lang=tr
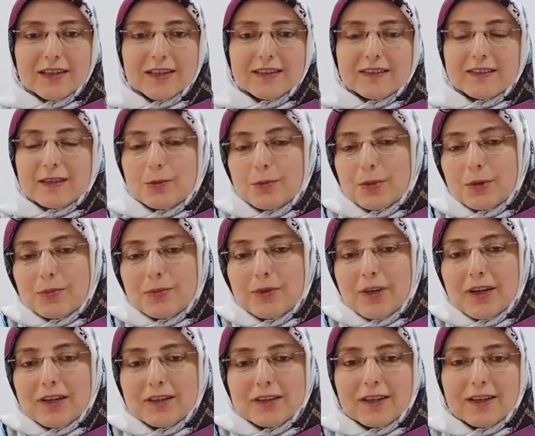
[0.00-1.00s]

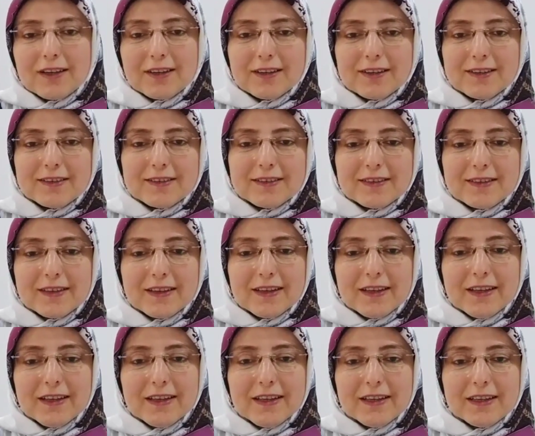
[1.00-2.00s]
sebepler
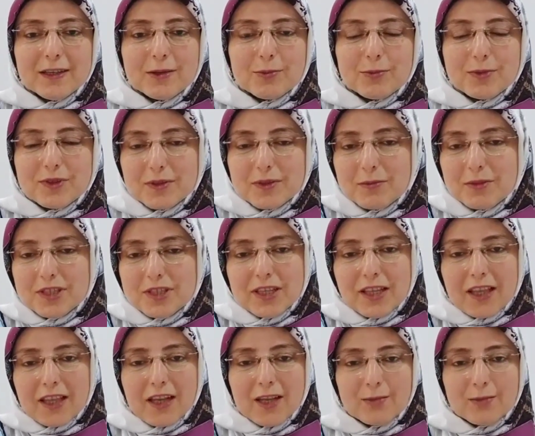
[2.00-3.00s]
dairesinde bizim
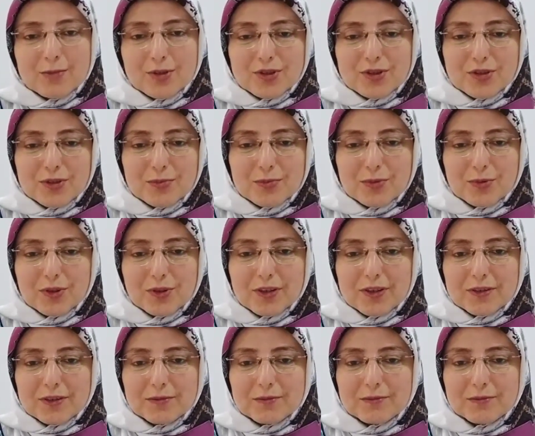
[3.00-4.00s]
için gelmiştir
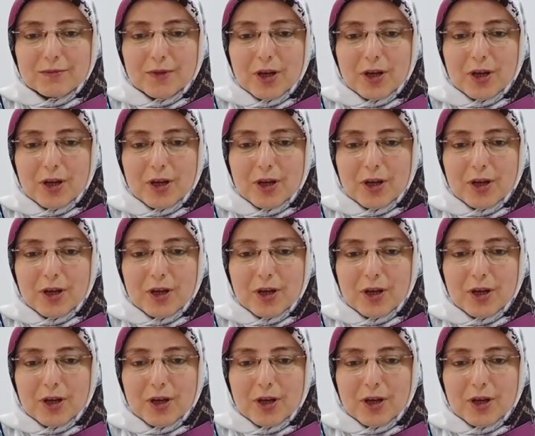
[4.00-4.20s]
bunlar.